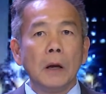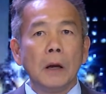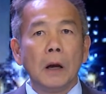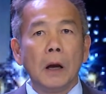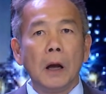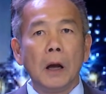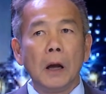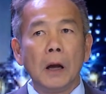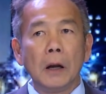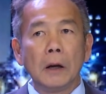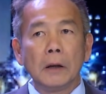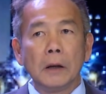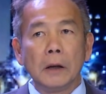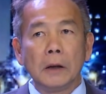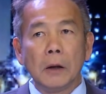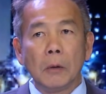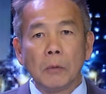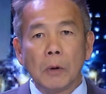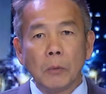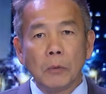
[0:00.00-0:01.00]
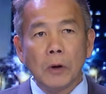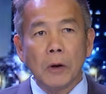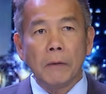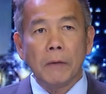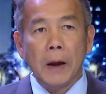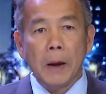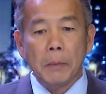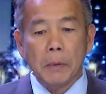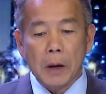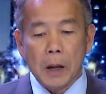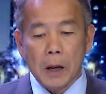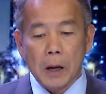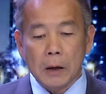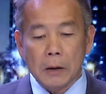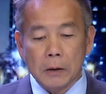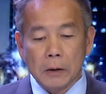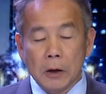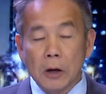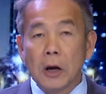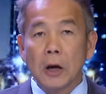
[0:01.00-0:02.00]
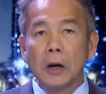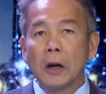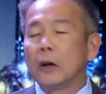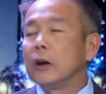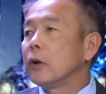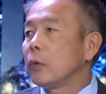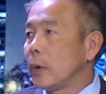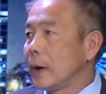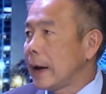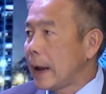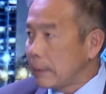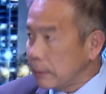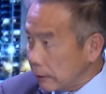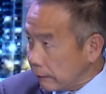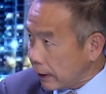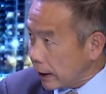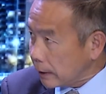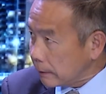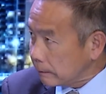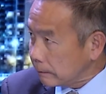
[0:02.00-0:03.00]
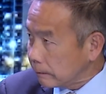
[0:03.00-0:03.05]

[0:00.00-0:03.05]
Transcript: À, thì tổng thống cho phép là những người đó được quyền làm như vậy